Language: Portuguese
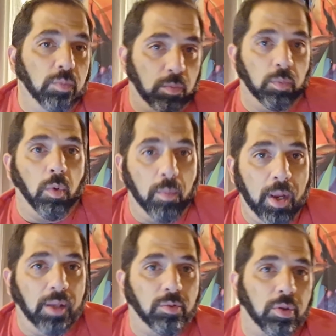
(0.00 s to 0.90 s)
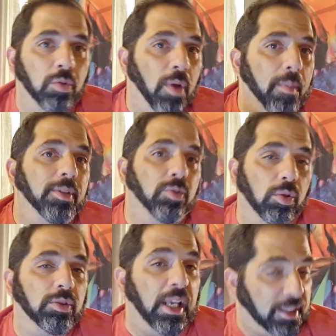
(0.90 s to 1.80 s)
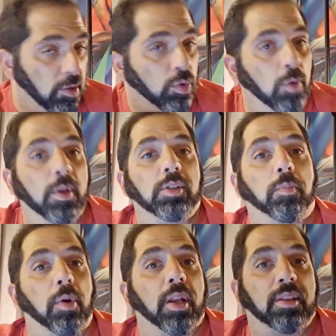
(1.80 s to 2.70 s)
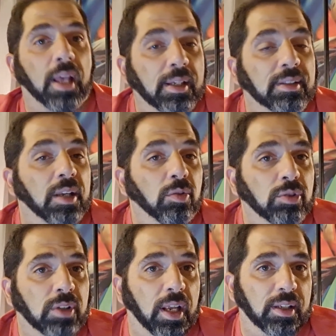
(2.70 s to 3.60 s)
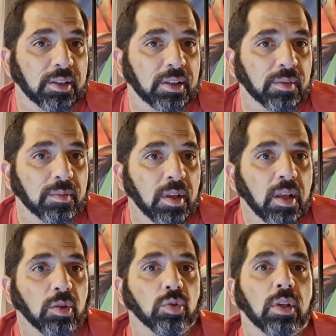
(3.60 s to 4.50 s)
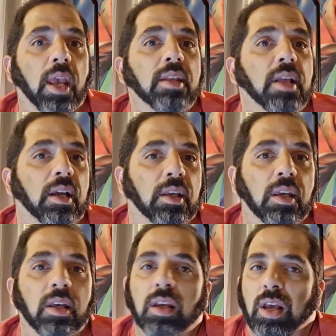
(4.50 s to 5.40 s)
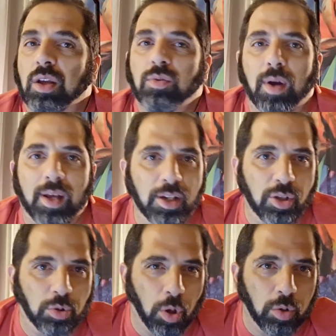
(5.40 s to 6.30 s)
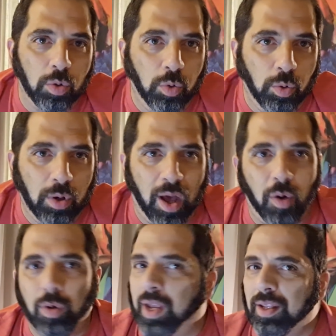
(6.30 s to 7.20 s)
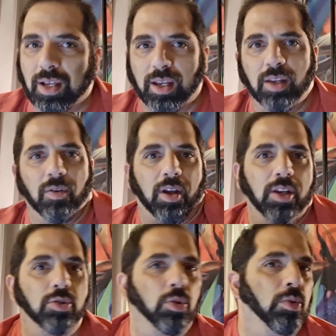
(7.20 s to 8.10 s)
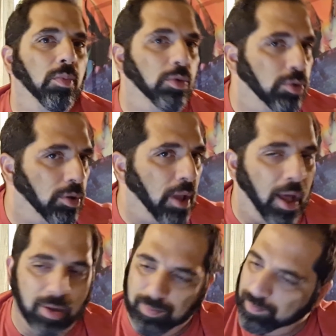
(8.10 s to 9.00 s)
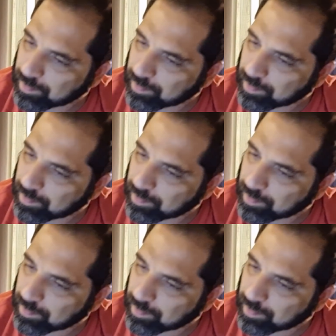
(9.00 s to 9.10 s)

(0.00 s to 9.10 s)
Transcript: momento que não é mais inocência. No começo pode até ser inocência. Quem daqui não acreditou no Lula ou quem daqui não acreditou no Bolsonaro,